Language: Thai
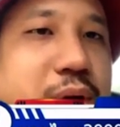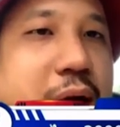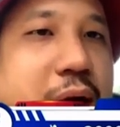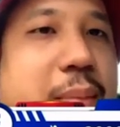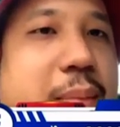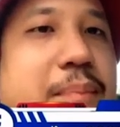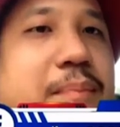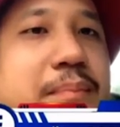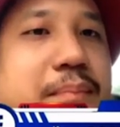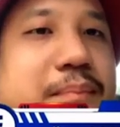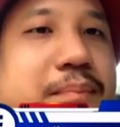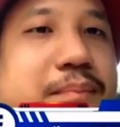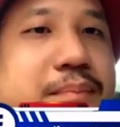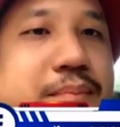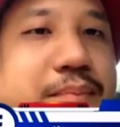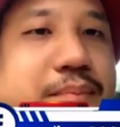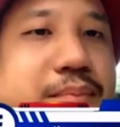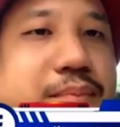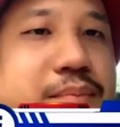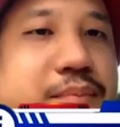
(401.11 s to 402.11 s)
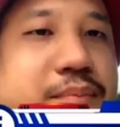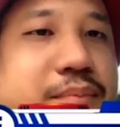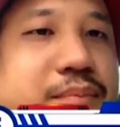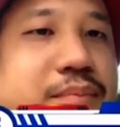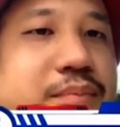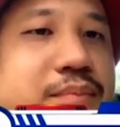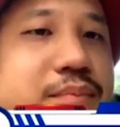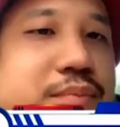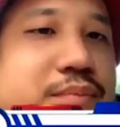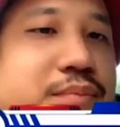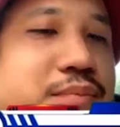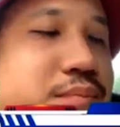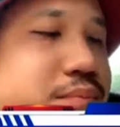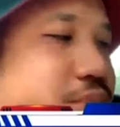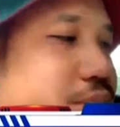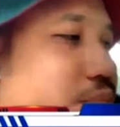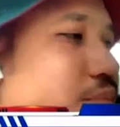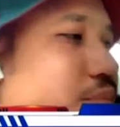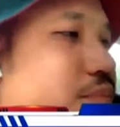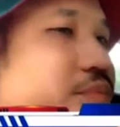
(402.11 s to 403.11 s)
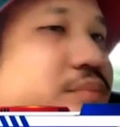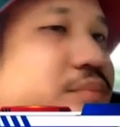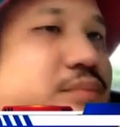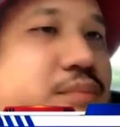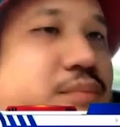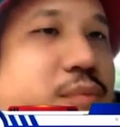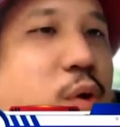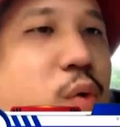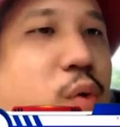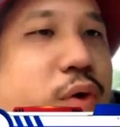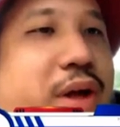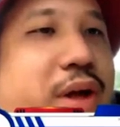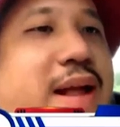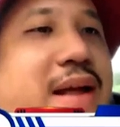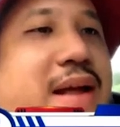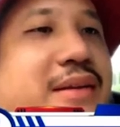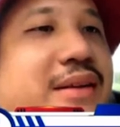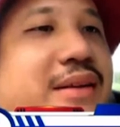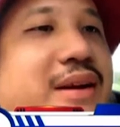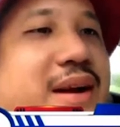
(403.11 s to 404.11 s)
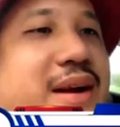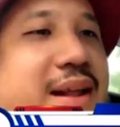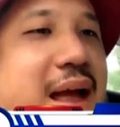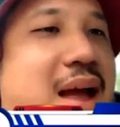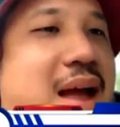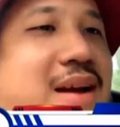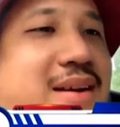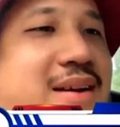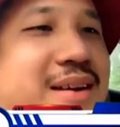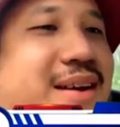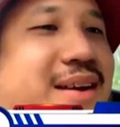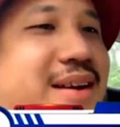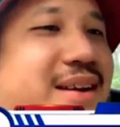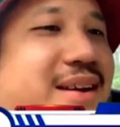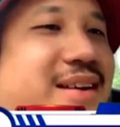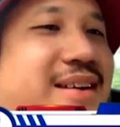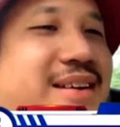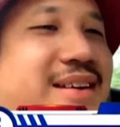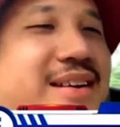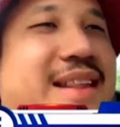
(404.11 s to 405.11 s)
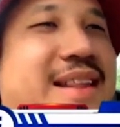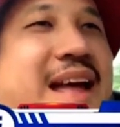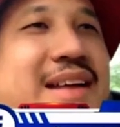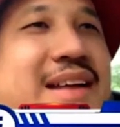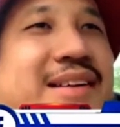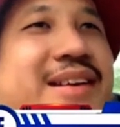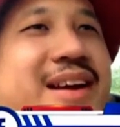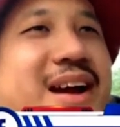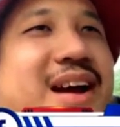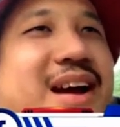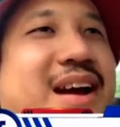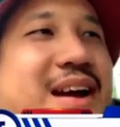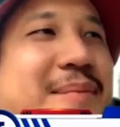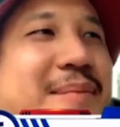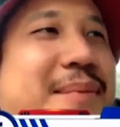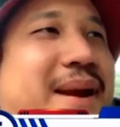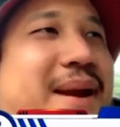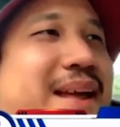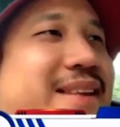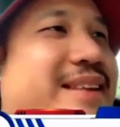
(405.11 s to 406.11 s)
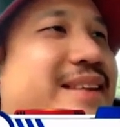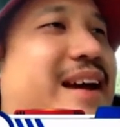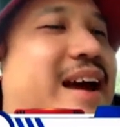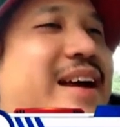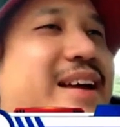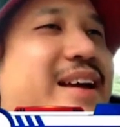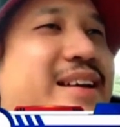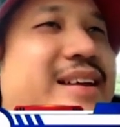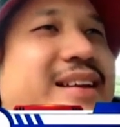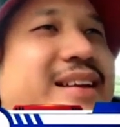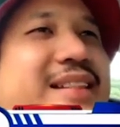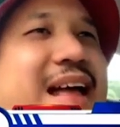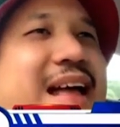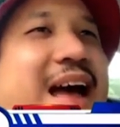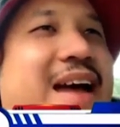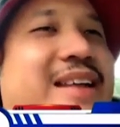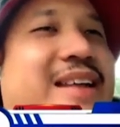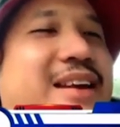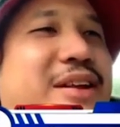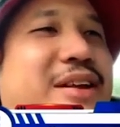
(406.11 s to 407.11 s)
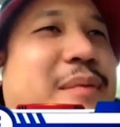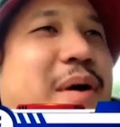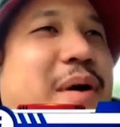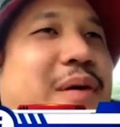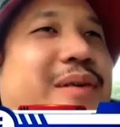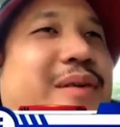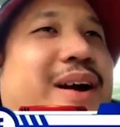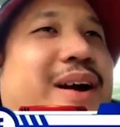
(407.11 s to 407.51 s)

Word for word: ครับอืมโหแต่หน้าเสือนะหน้าเสือ พลันชัยที่ใต้นี่ต้องบอก